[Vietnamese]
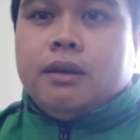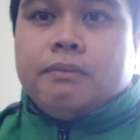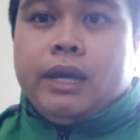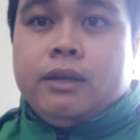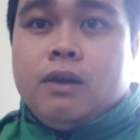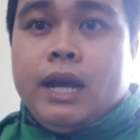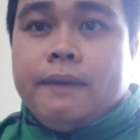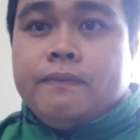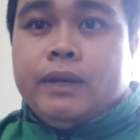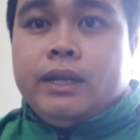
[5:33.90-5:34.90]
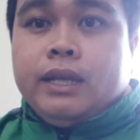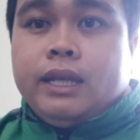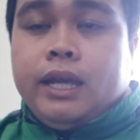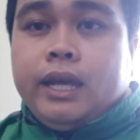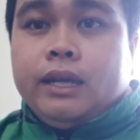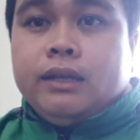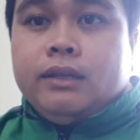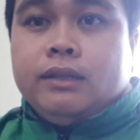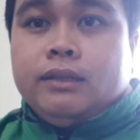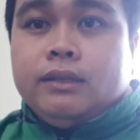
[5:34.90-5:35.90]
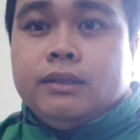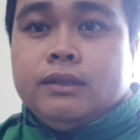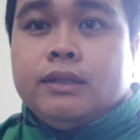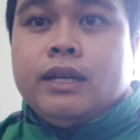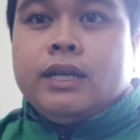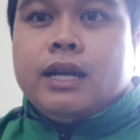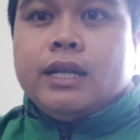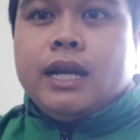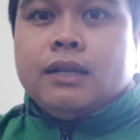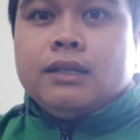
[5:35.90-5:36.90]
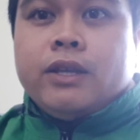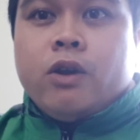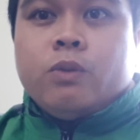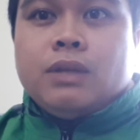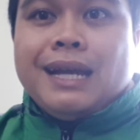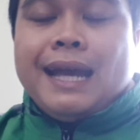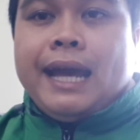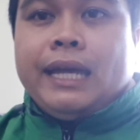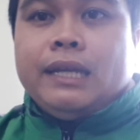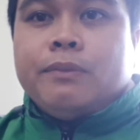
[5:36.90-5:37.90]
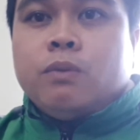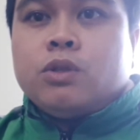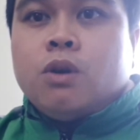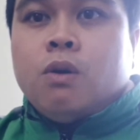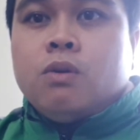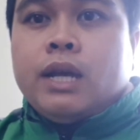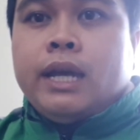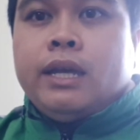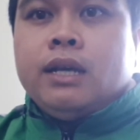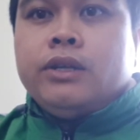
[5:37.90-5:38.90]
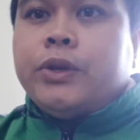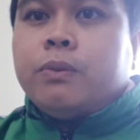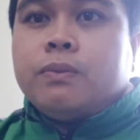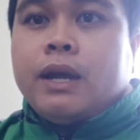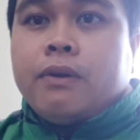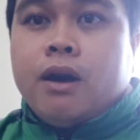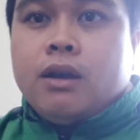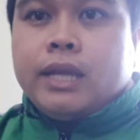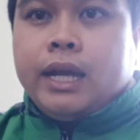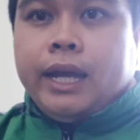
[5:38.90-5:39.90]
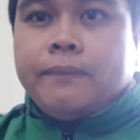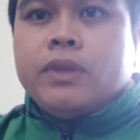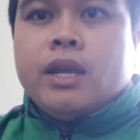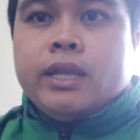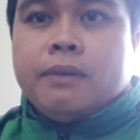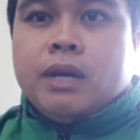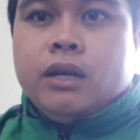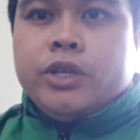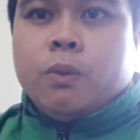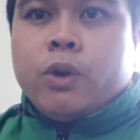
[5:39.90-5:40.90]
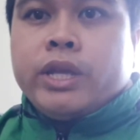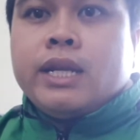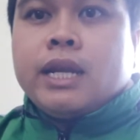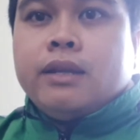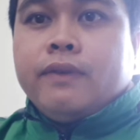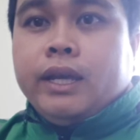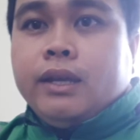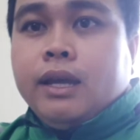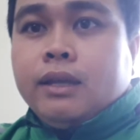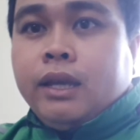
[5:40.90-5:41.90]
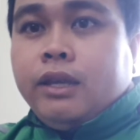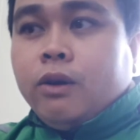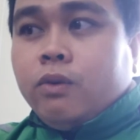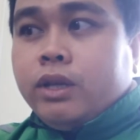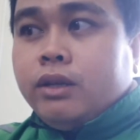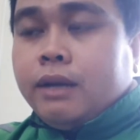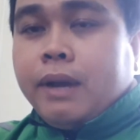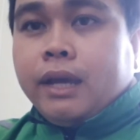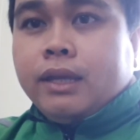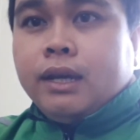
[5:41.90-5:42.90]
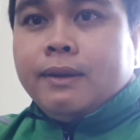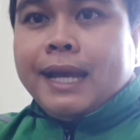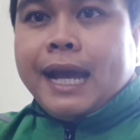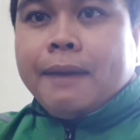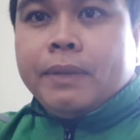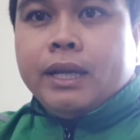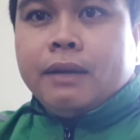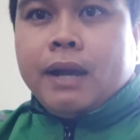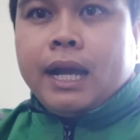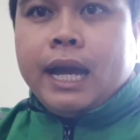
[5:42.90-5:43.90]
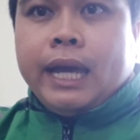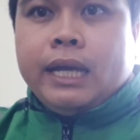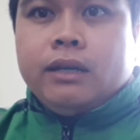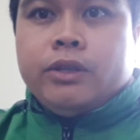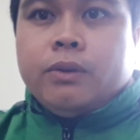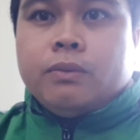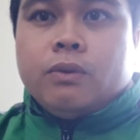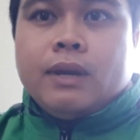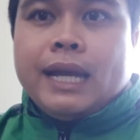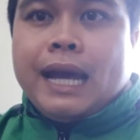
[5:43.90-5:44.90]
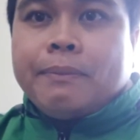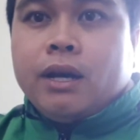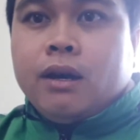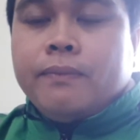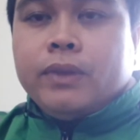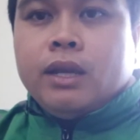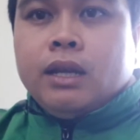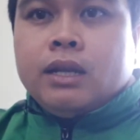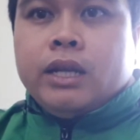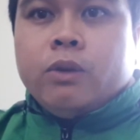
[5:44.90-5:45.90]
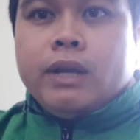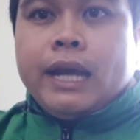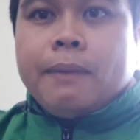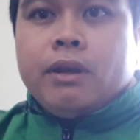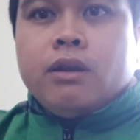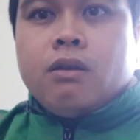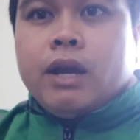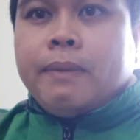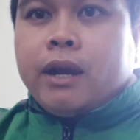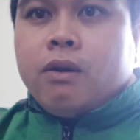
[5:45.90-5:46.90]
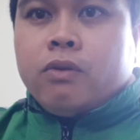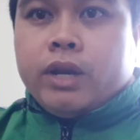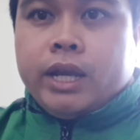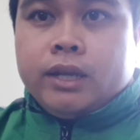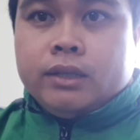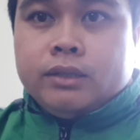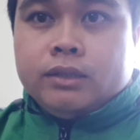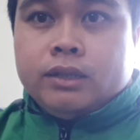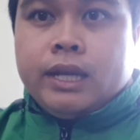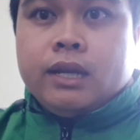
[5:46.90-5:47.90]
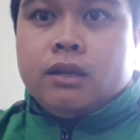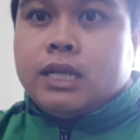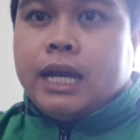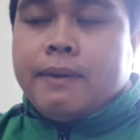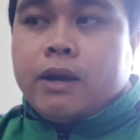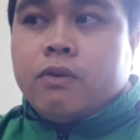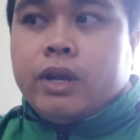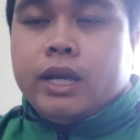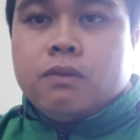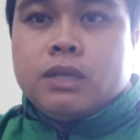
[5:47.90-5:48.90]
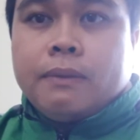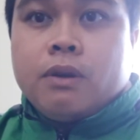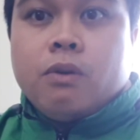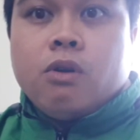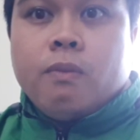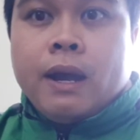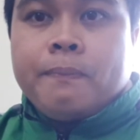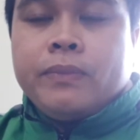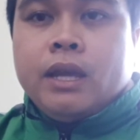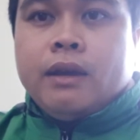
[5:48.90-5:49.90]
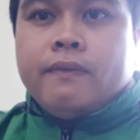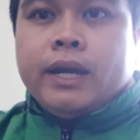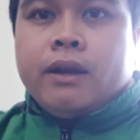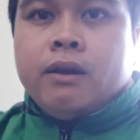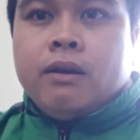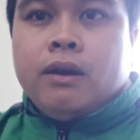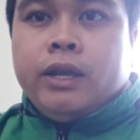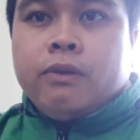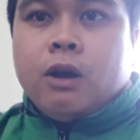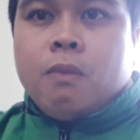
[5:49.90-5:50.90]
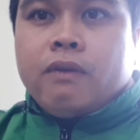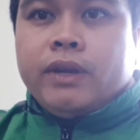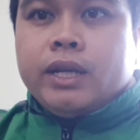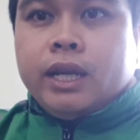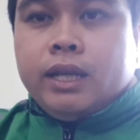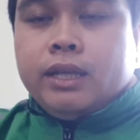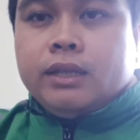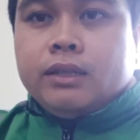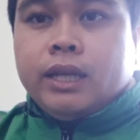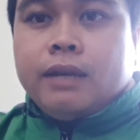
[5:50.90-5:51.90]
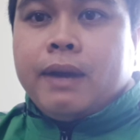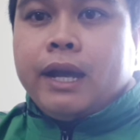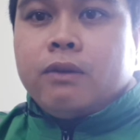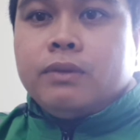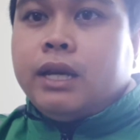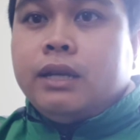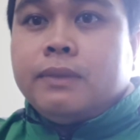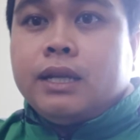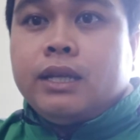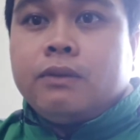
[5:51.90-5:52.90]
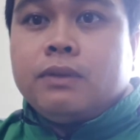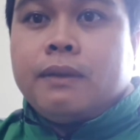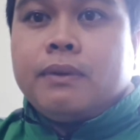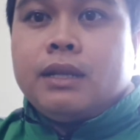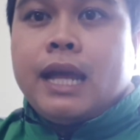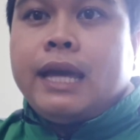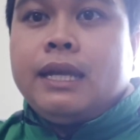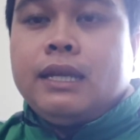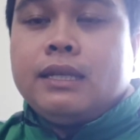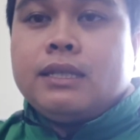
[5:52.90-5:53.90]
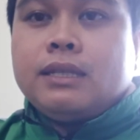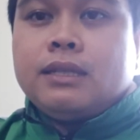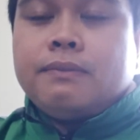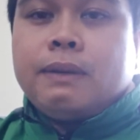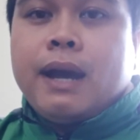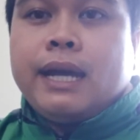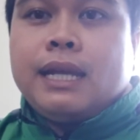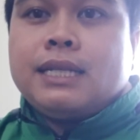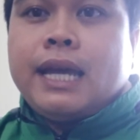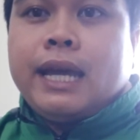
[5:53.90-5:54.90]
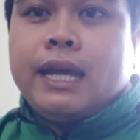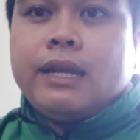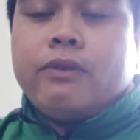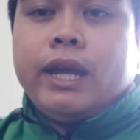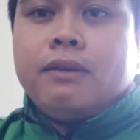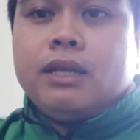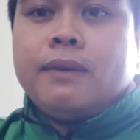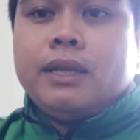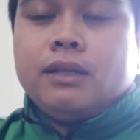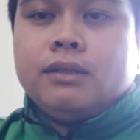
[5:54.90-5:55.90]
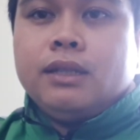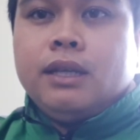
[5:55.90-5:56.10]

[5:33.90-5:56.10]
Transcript: bị khóa app vì cái chuyện khơi khơi trời đất do chúng ta cài một số cái ứng dụng nào đó chẳng hạn nhưng mà ứng dụng có chức năng định vị thí dụ như các bạn chơi Lycam đi các bạn cài cái ứng dụng của Lycam đó trên dụng Lycam đó nó có cái bản đồ riêng nha nó xài cái bản đồ riêng không xài bản đồ Google Maps và nó yêu cầu bật vị trí thì các bạn cũng chơi mà thì chúng ta lái máy bay lái xe điều khiển nó chơi bình thường